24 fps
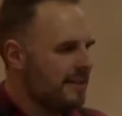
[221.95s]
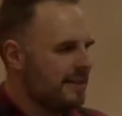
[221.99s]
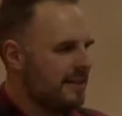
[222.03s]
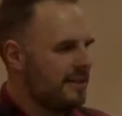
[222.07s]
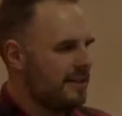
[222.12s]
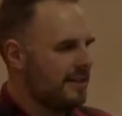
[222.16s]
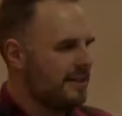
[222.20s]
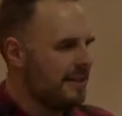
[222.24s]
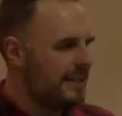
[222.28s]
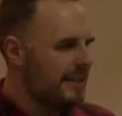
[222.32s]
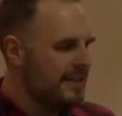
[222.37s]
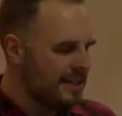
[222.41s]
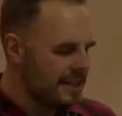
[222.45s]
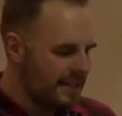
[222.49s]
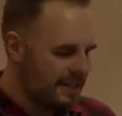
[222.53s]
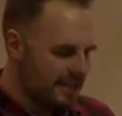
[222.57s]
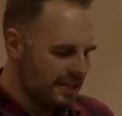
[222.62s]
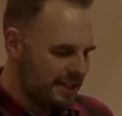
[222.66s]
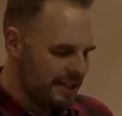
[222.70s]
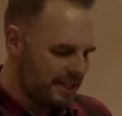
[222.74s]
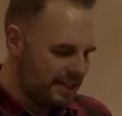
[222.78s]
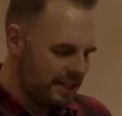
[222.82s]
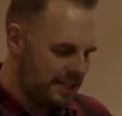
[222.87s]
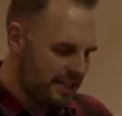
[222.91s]
dieses Kind hat
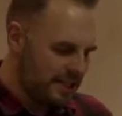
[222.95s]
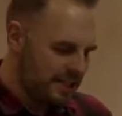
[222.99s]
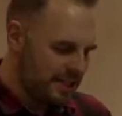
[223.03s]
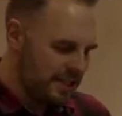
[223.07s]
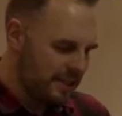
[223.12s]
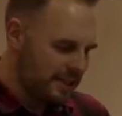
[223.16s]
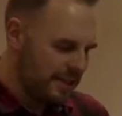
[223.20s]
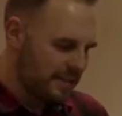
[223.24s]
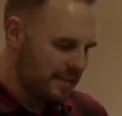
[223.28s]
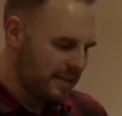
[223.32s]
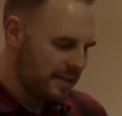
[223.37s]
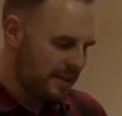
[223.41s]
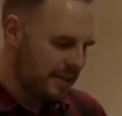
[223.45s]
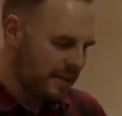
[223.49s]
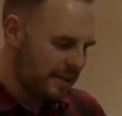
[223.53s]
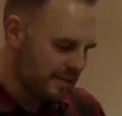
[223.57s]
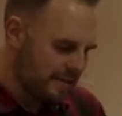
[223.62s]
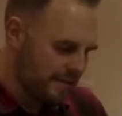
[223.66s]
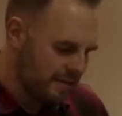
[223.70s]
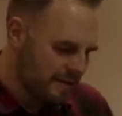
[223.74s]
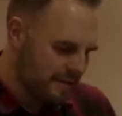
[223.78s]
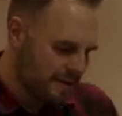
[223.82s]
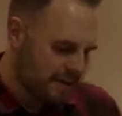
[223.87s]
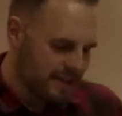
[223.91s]
die Geschichte geprägt,
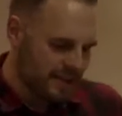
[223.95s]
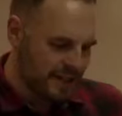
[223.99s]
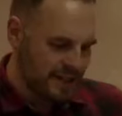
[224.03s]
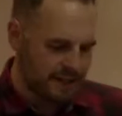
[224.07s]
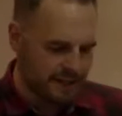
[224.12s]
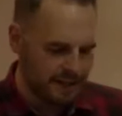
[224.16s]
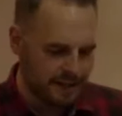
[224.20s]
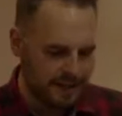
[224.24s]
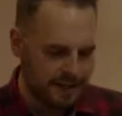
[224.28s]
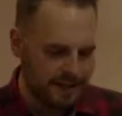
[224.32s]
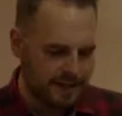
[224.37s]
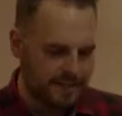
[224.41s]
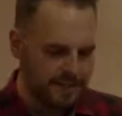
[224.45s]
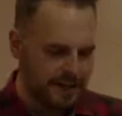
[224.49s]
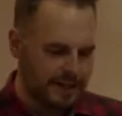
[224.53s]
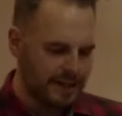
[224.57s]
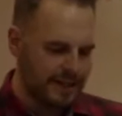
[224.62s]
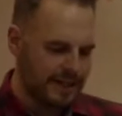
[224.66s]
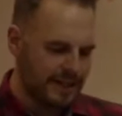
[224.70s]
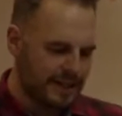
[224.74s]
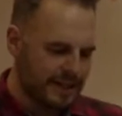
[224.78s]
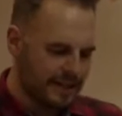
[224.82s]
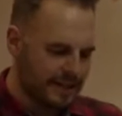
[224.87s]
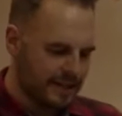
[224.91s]
wie wahrscheinlich
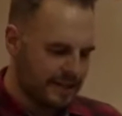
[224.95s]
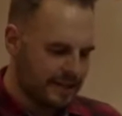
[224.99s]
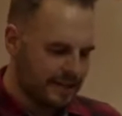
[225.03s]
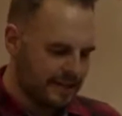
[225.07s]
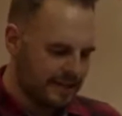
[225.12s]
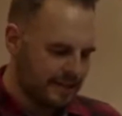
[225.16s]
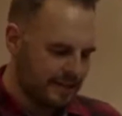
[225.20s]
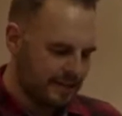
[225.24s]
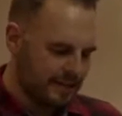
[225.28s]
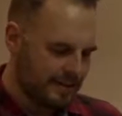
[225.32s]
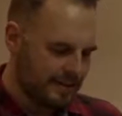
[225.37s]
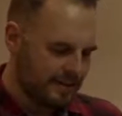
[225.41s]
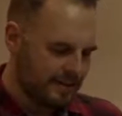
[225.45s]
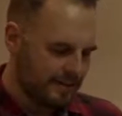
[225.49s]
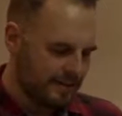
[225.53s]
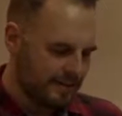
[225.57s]
niemand anders.